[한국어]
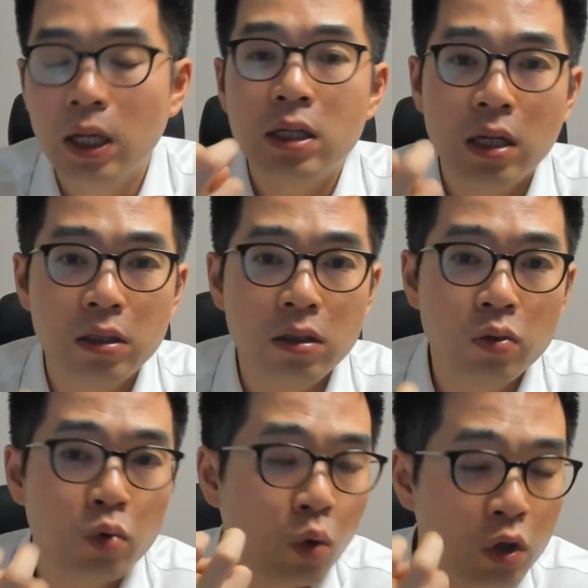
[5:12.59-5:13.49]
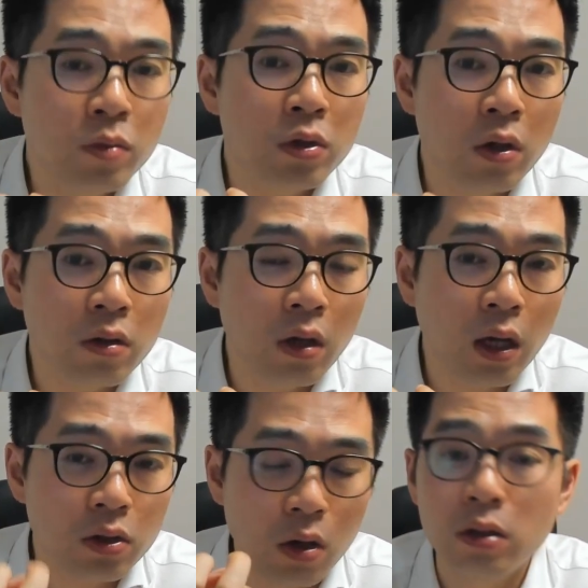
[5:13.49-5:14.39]
사실은 좀 조심스럽게
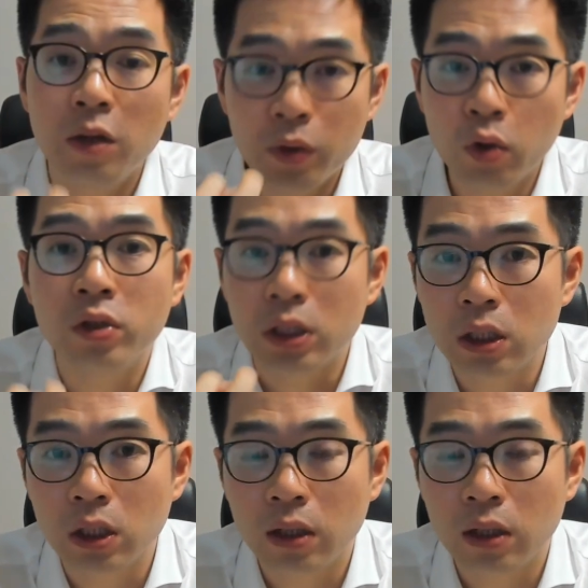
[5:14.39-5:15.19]
접근할 필요는 있어요.